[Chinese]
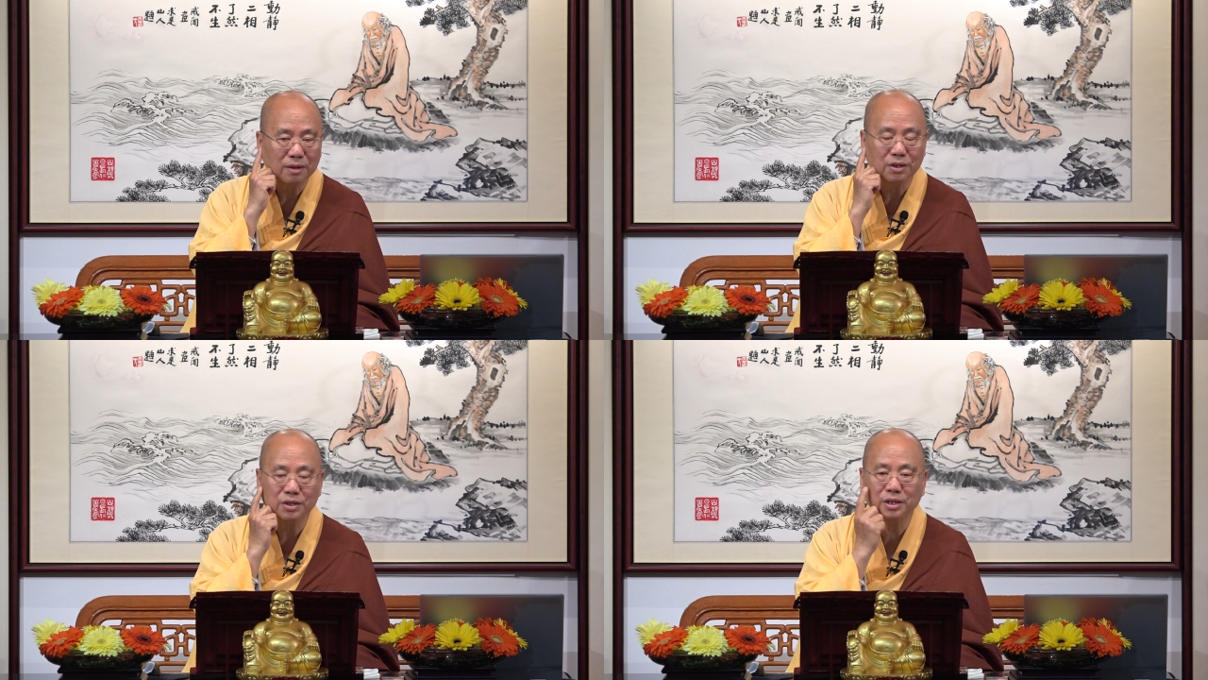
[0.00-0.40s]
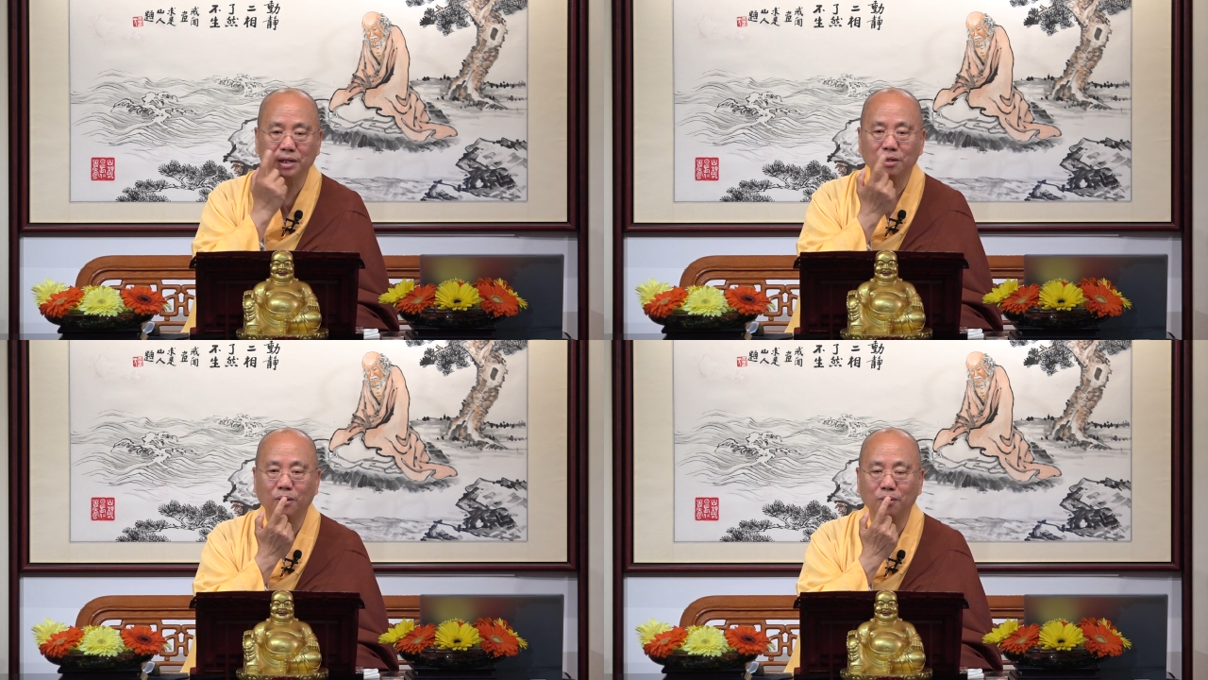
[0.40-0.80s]

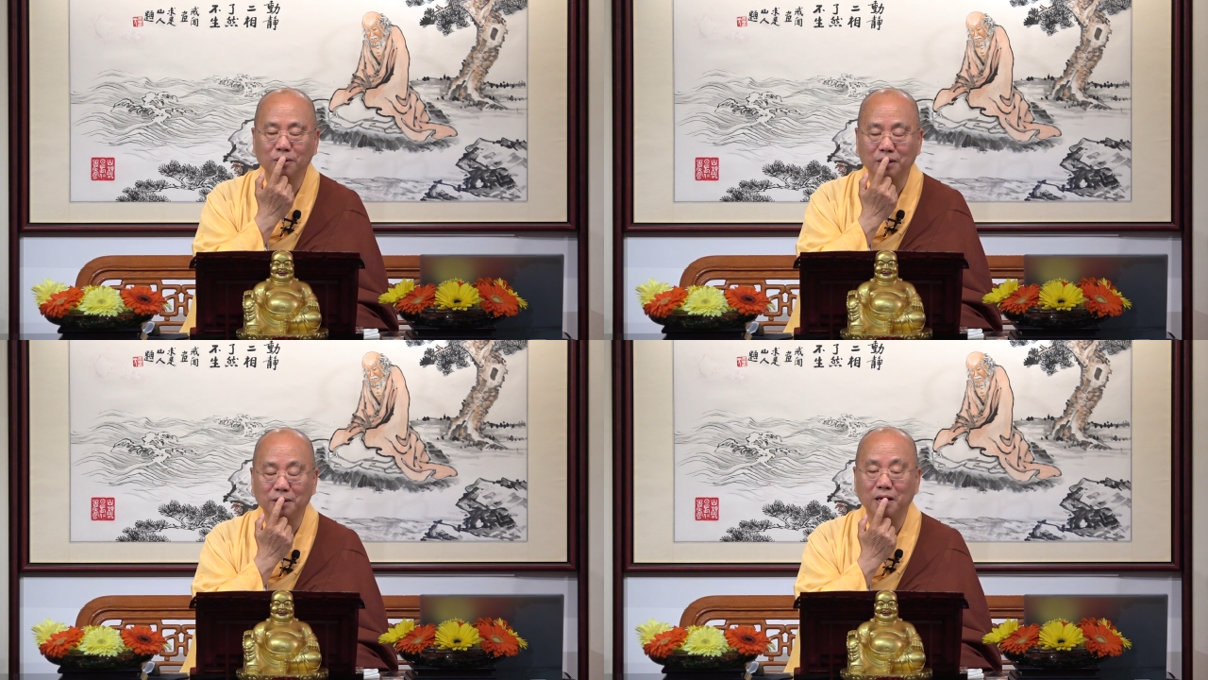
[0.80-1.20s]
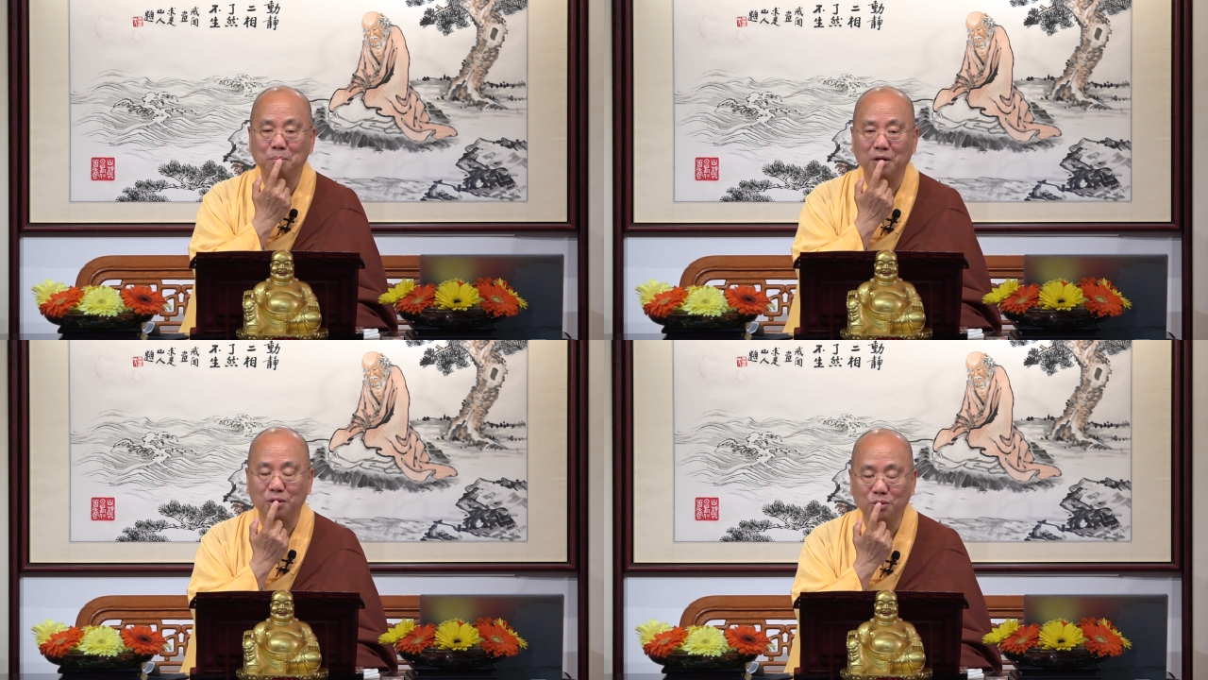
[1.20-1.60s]
舌头你念
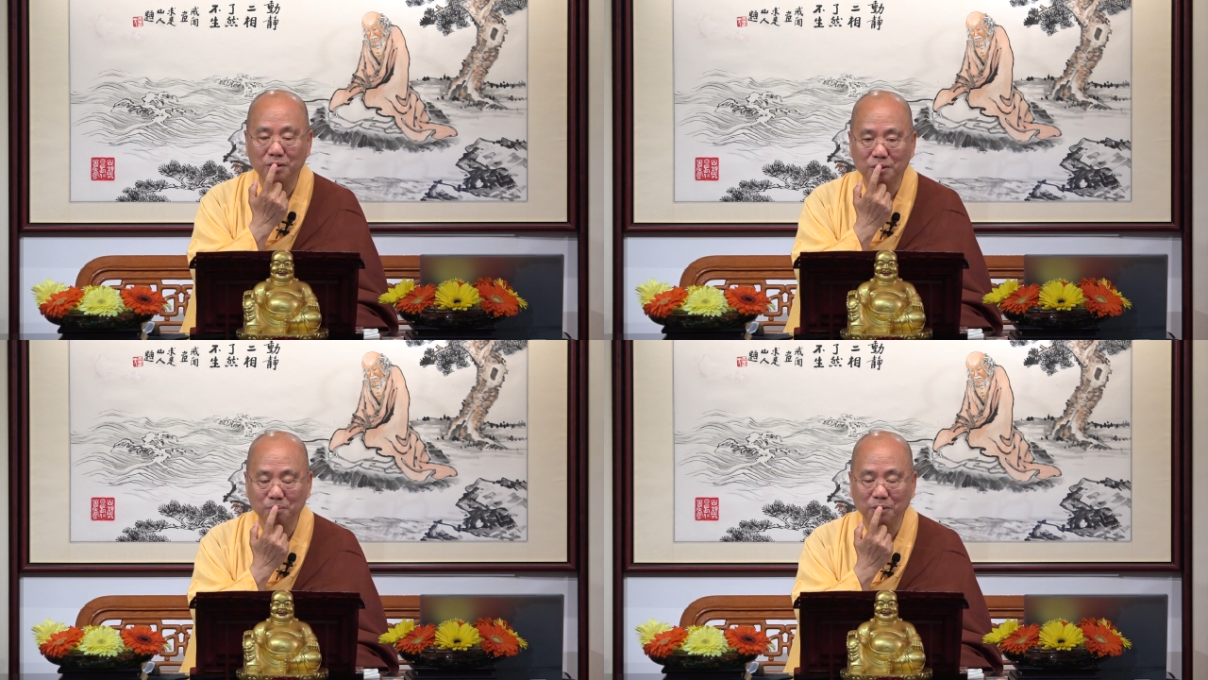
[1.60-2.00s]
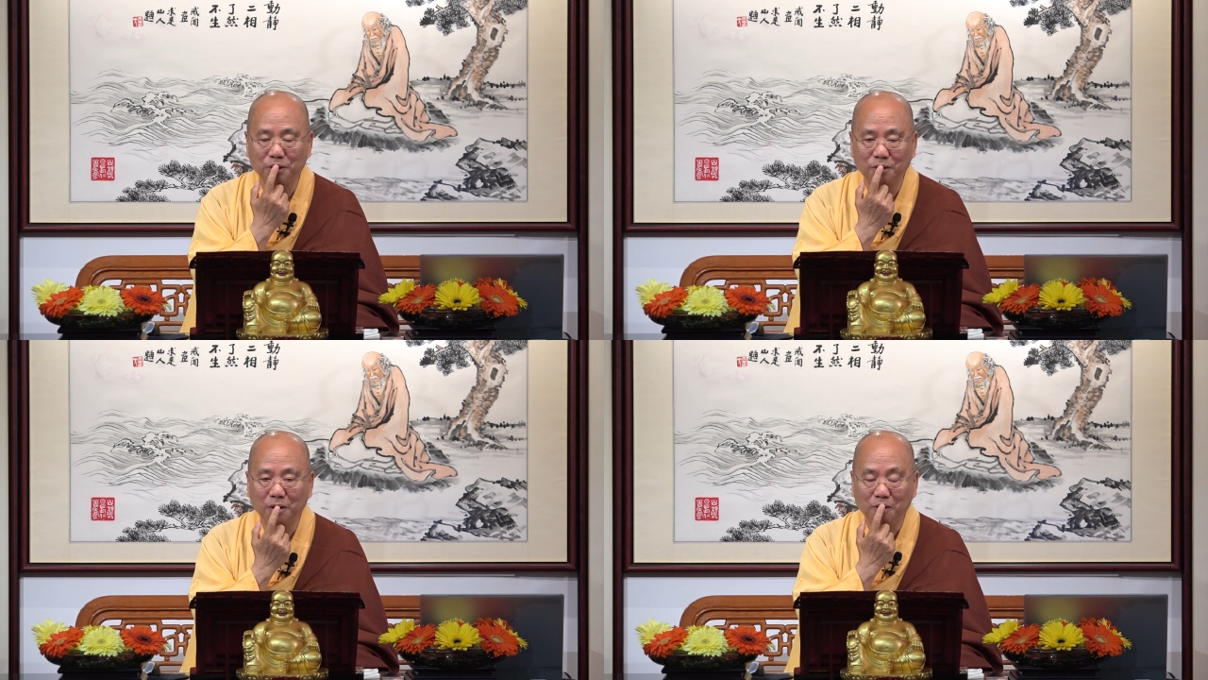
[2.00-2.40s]
每一句，每
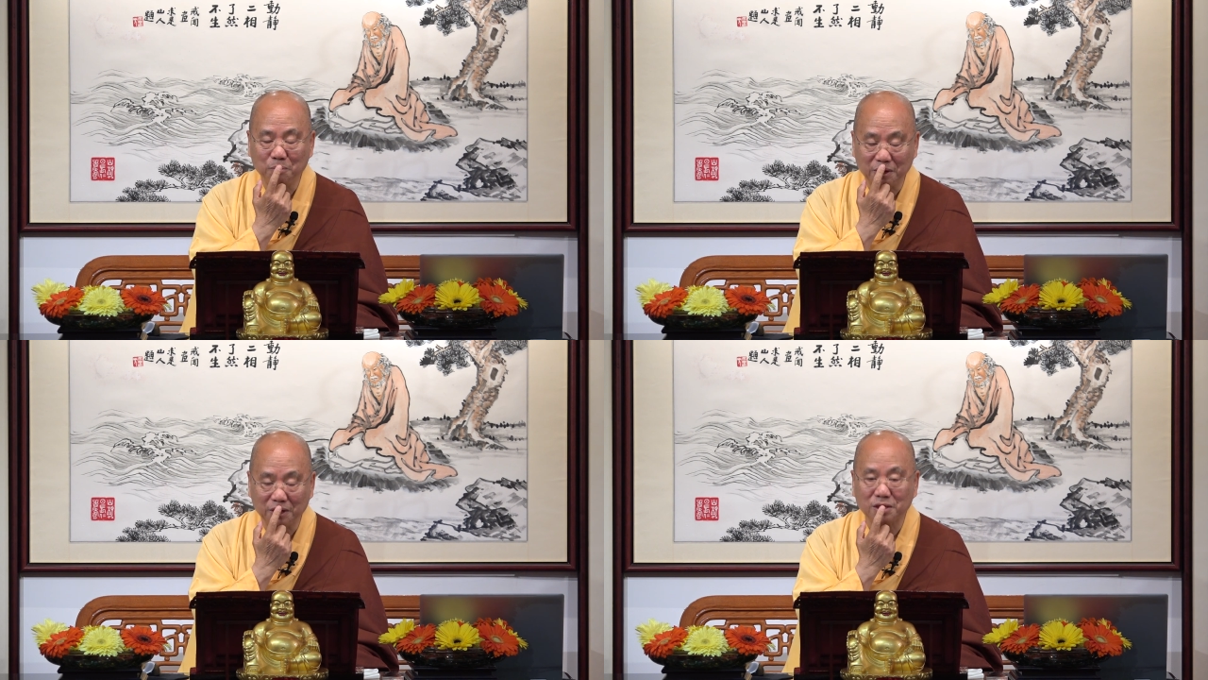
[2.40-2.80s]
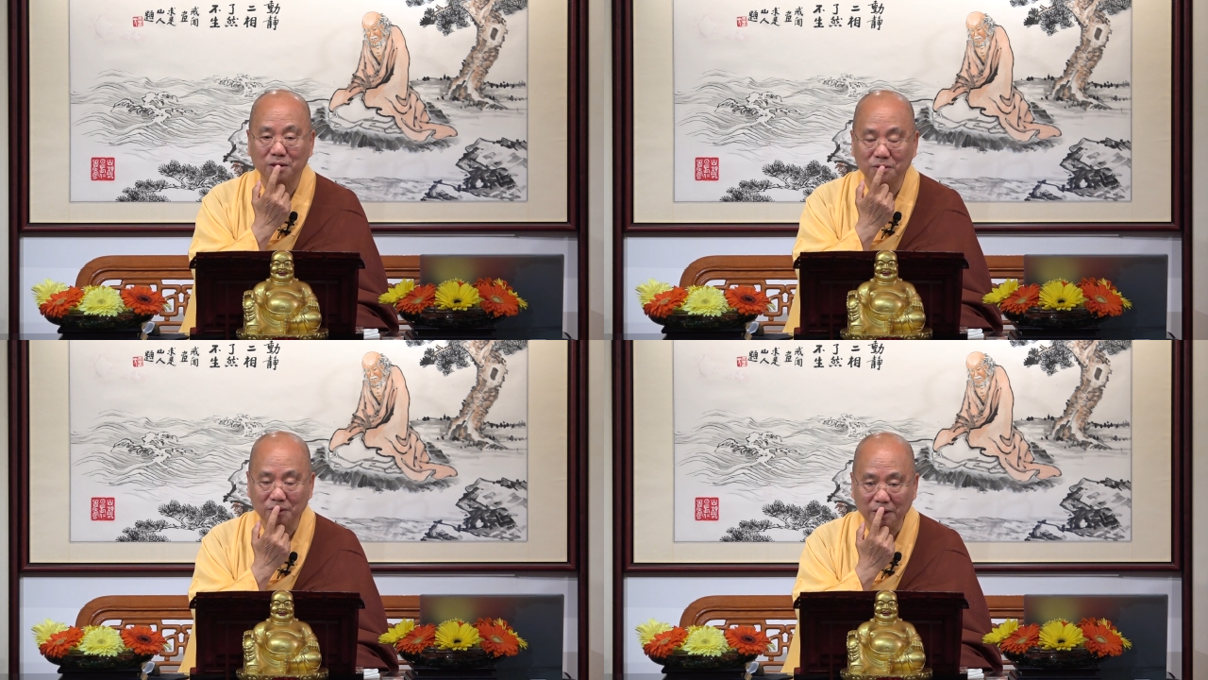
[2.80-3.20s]
一每一个声
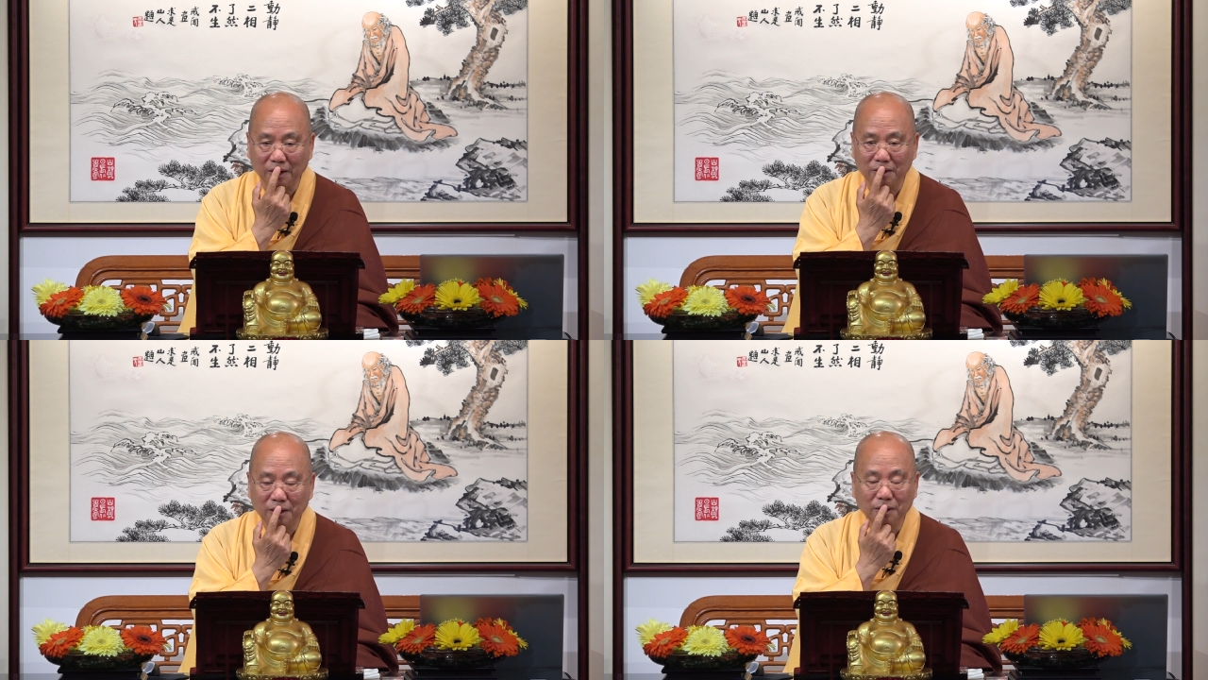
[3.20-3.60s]
音都念，